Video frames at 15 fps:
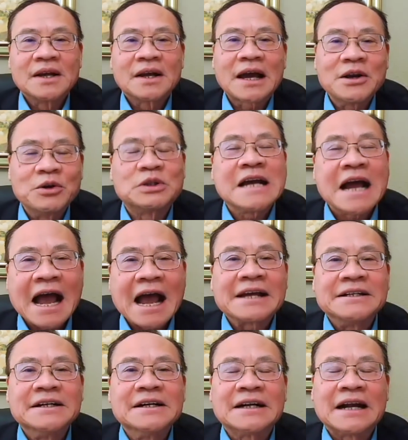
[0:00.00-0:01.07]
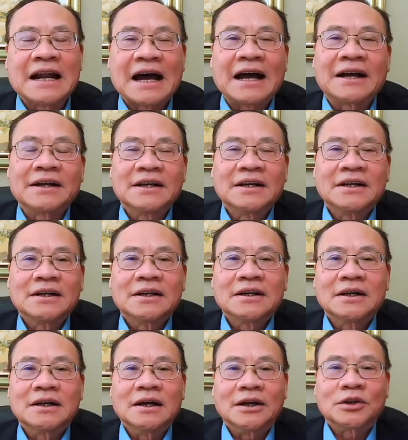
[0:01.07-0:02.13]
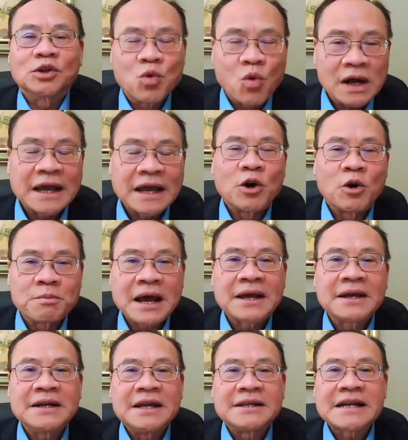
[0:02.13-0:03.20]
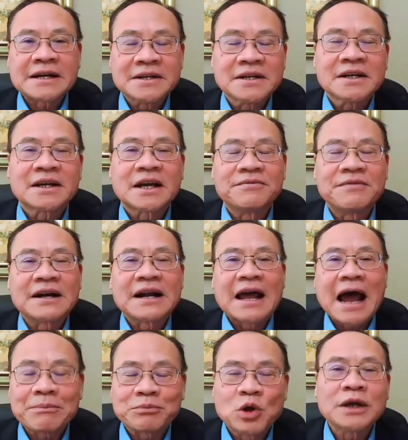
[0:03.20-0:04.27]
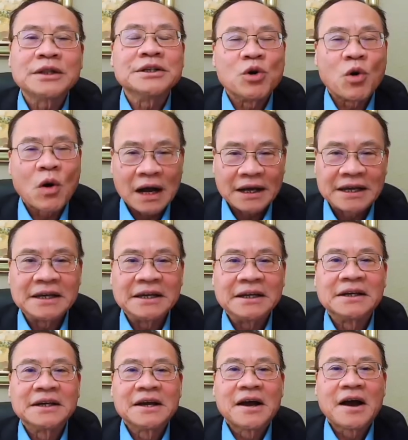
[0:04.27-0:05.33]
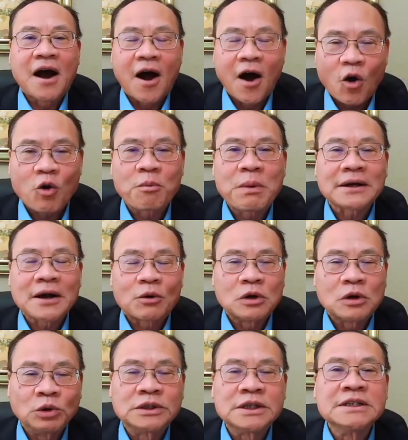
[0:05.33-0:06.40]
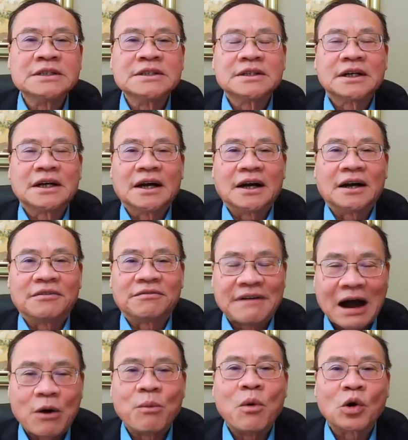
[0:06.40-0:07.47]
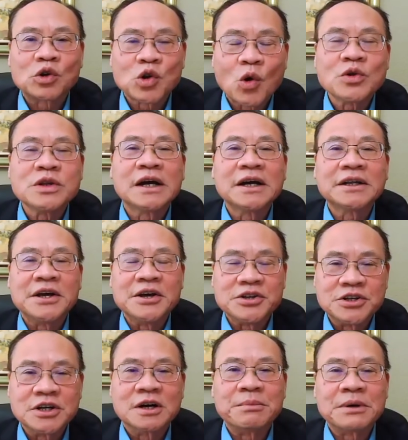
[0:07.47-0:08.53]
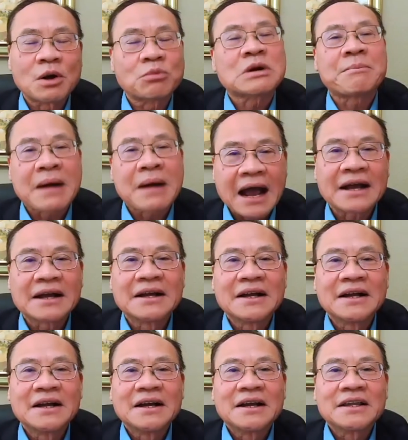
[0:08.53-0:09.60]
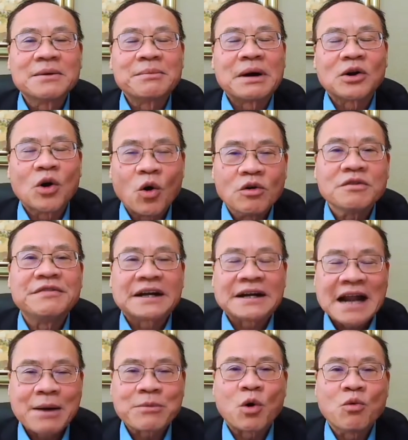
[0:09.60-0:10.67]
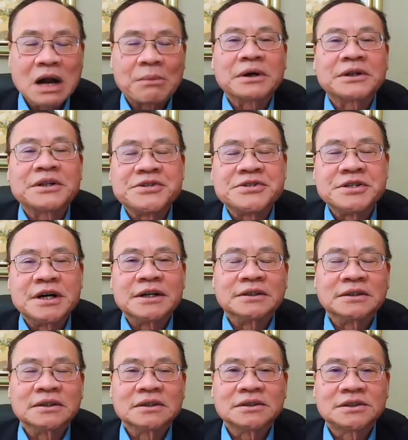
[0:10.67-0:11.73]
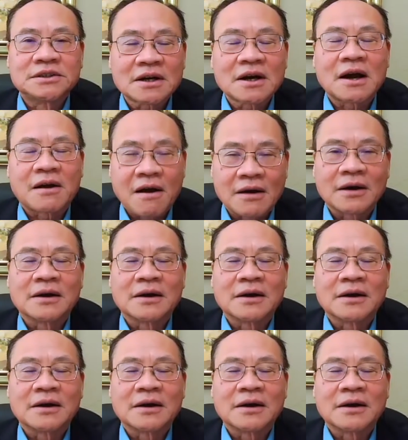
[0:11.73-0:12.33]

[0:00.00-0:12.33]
Cái điều thứ hai nữa là Trung Quốc ngày hôm nay để tránh cái vấn đề áp thuế từ Hoa Kỳ, họ cũng bắt đầu đầu tư À, vào một số những cái thị trường ở Đông Nam Á nhưng mà đối với Việt Nam cũng là một thị trường rất là gần